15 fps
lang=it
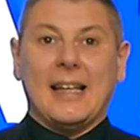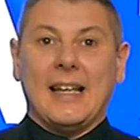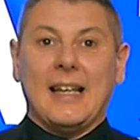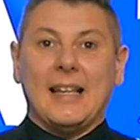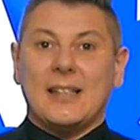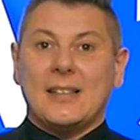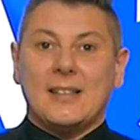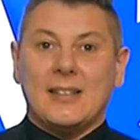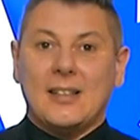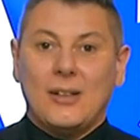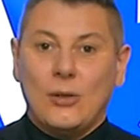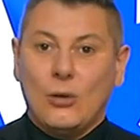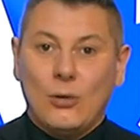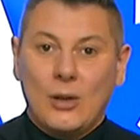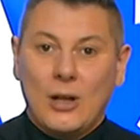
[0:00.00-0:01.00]
che
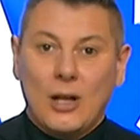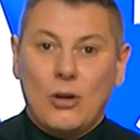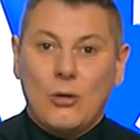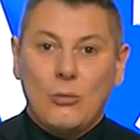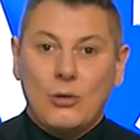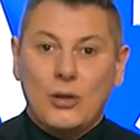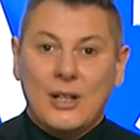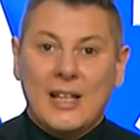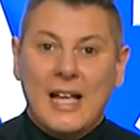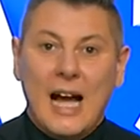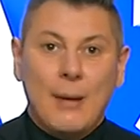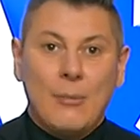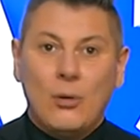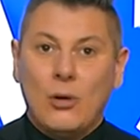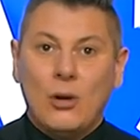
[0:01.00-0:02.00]
se non
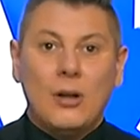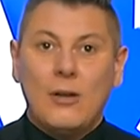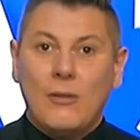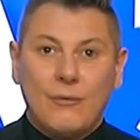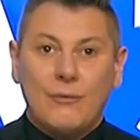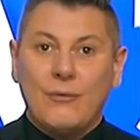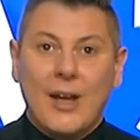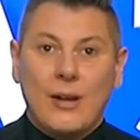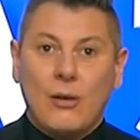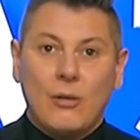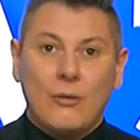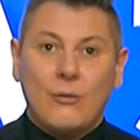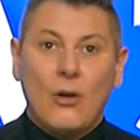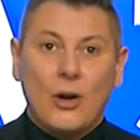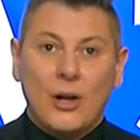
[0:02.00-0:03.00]
comunichiamo vengono eh
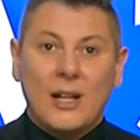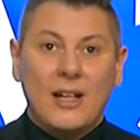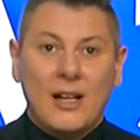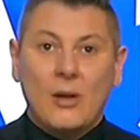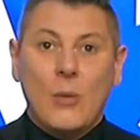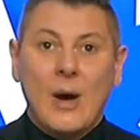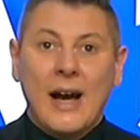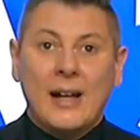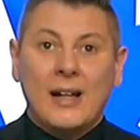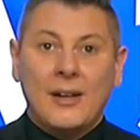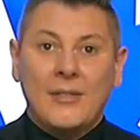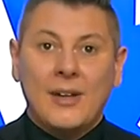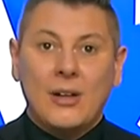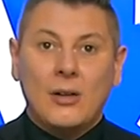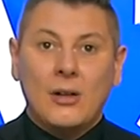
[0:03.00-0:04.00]
certo. fuori le
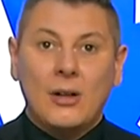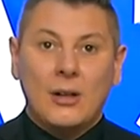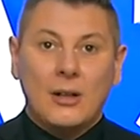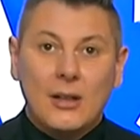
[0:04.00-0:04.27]
guerre, vero?